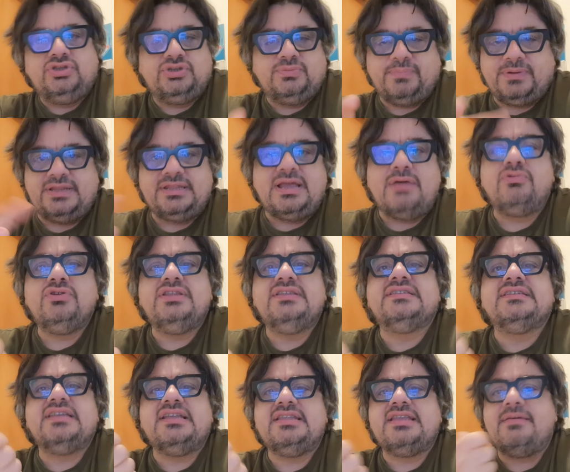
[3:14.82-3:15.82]
prendiamo un
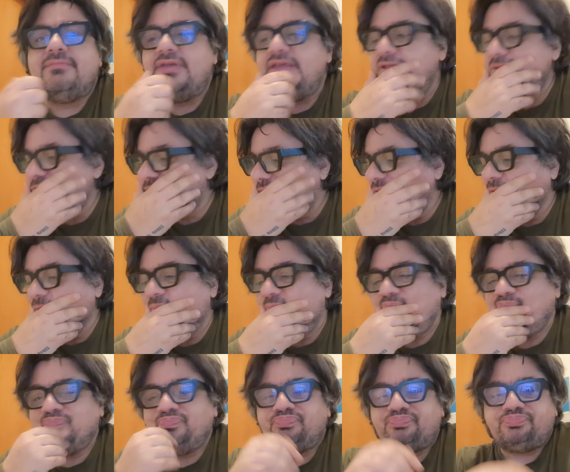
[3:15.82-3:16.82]
insegnamento
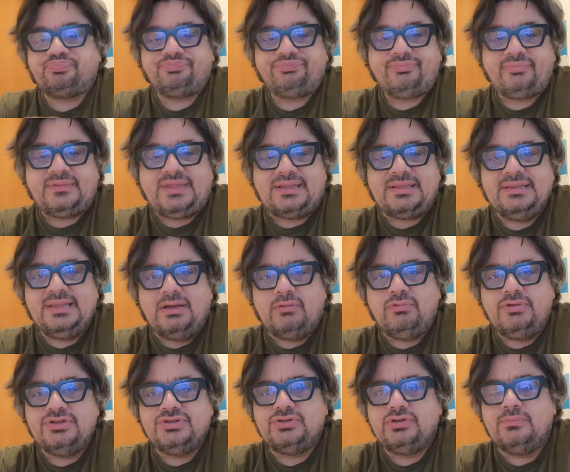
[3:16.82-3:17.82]
da
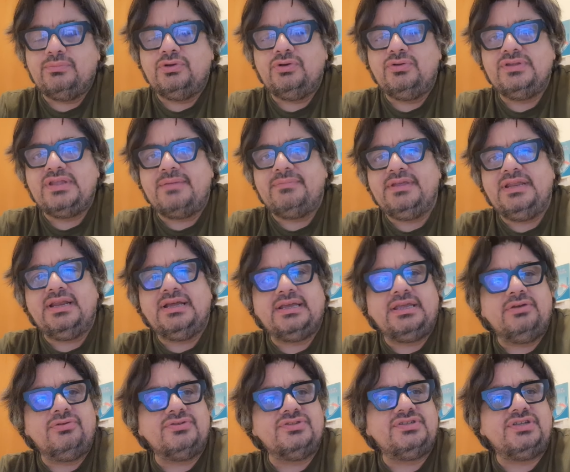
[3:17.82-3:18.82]
questo Bologna-Milan
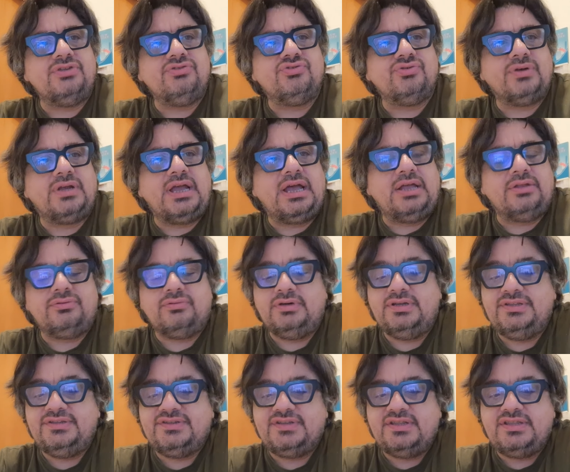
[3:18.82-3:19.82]
che non si è giocato.
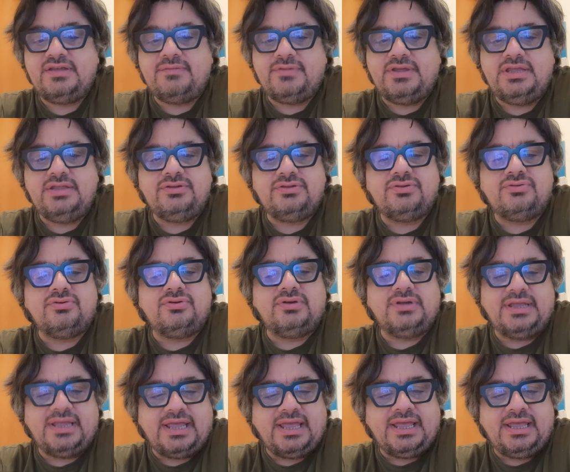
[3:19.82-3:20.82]

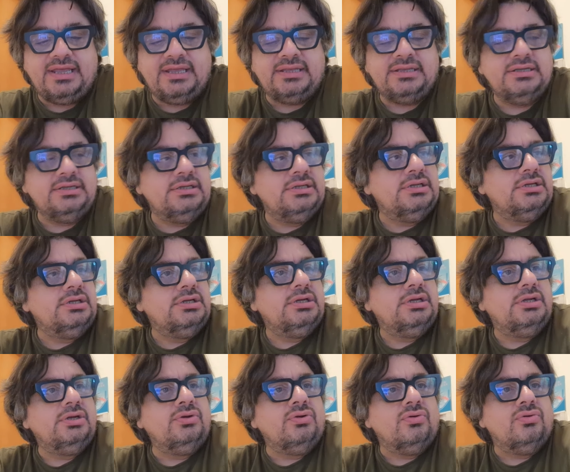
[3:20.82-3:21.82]
L'insegnamento è
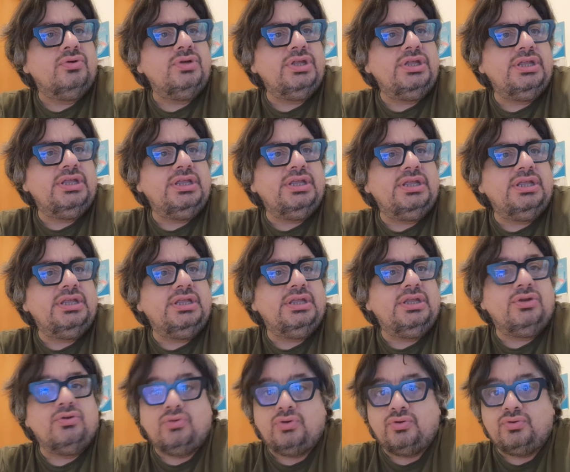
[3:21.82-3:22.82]
noi
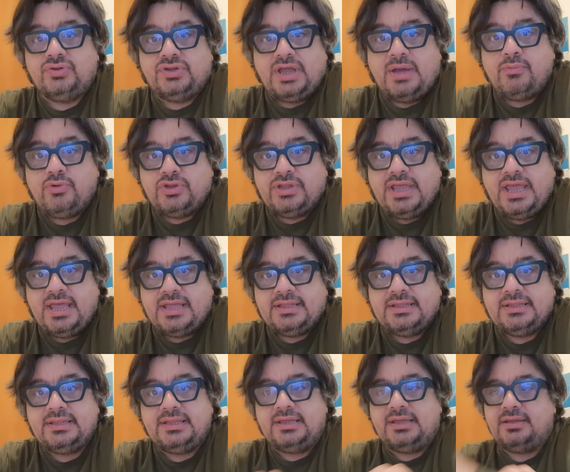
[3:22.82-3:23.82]
non contiamo
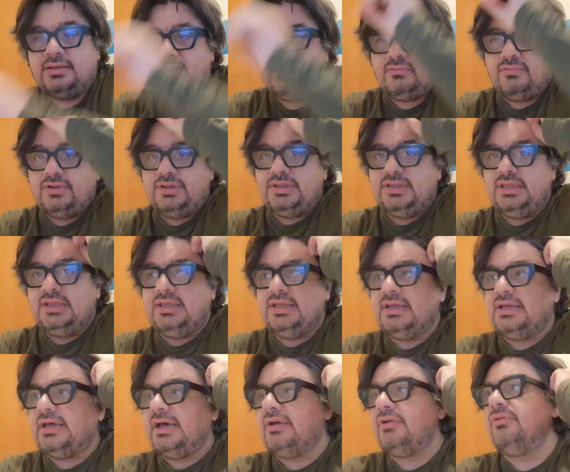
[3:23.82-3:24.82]
niente. Quindi,
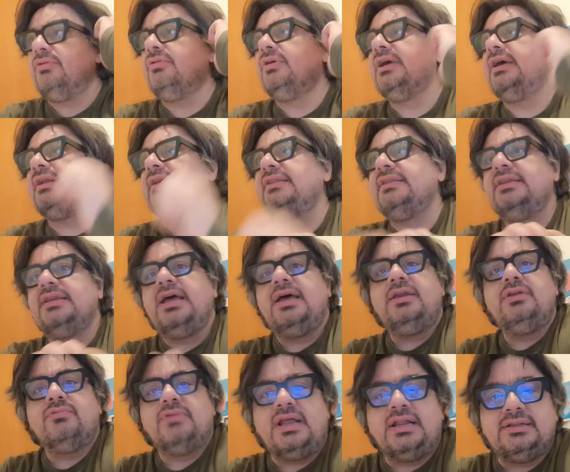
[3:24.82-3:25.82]
caro
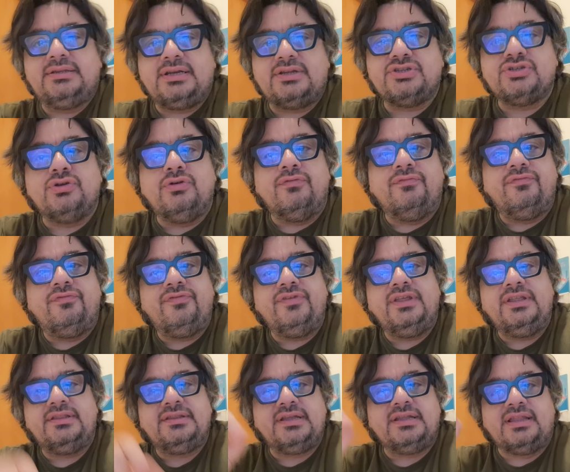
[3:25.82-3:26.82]
Cardinale, un'altra
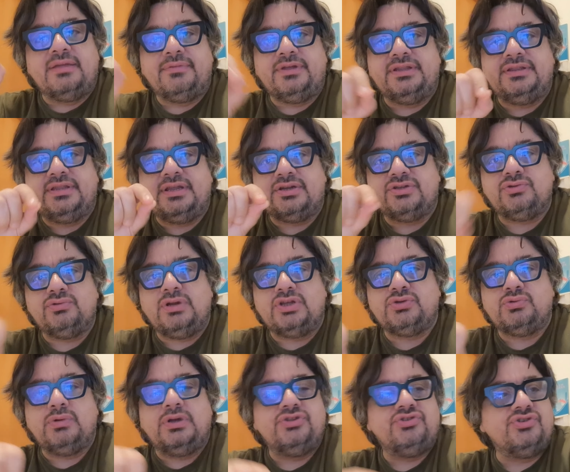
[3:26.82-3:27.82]
sconfitta da mettere sulla
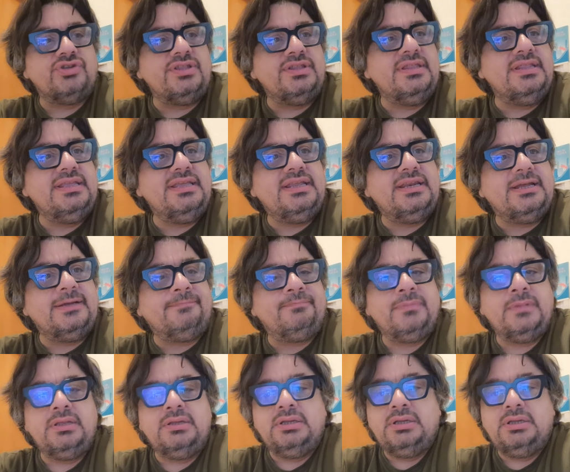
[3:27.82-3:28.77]
sua agendina